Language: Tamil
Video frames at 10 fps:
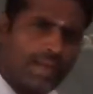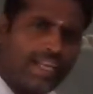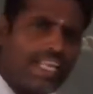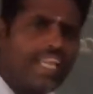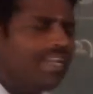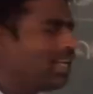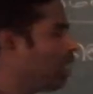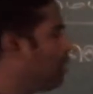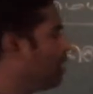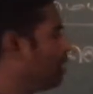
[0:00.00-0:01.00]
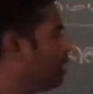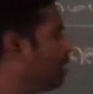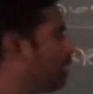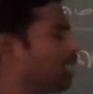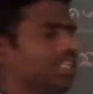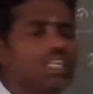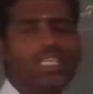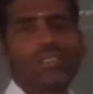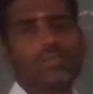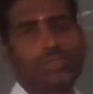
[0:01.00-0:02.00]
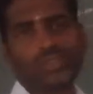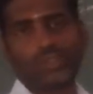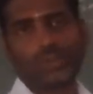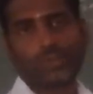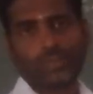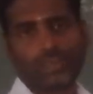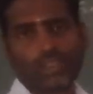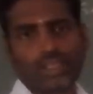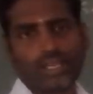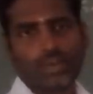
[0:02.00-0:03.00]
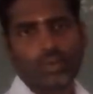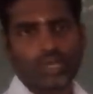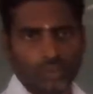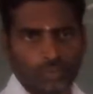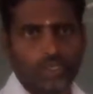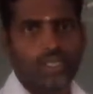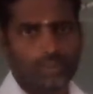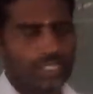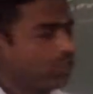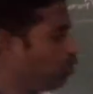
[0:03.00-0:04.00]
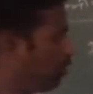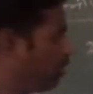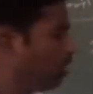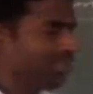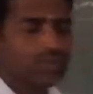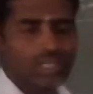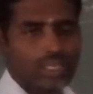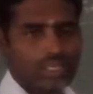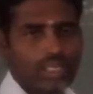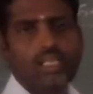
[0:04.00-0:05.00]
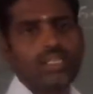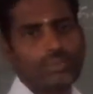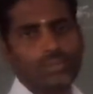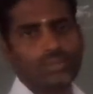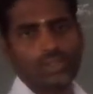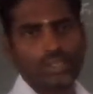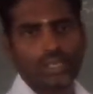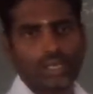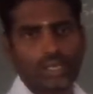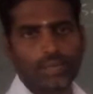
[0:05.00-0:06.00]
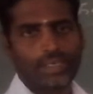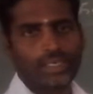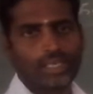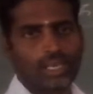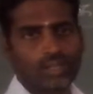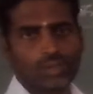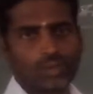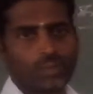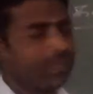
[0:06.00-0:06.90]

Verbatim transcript: மண்ணே இல்லாமல் இருந்ததுனாக்கா எஃபிரும்பு உனக்கு புரிகிறது மாதிரி சொல்லியிருக்கேன் அவ்வளோதான் எகிரும்பு அப்படின்னு அர்த்தம்